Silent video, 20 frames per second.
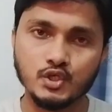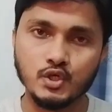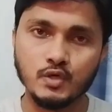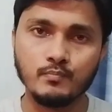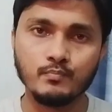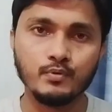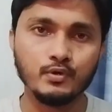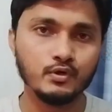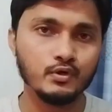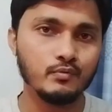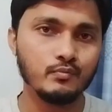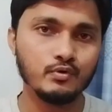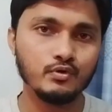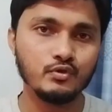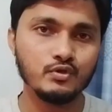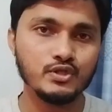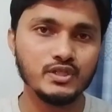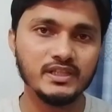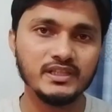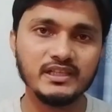সম্পর্ক
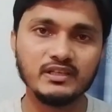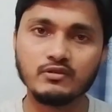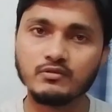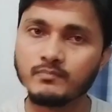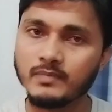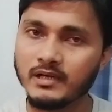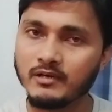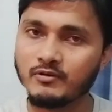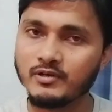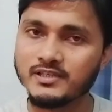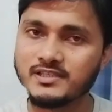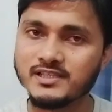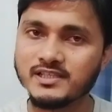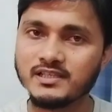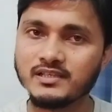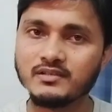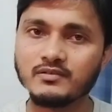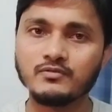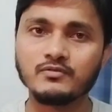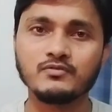বন্ধুর সাথে এখন ভালো
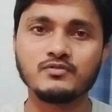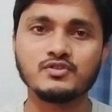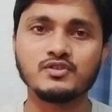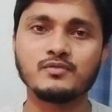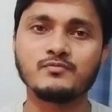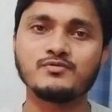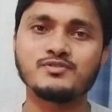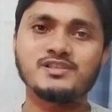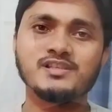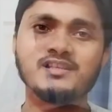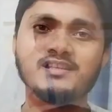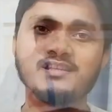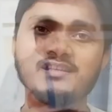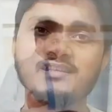আছে কোনো সমস্যা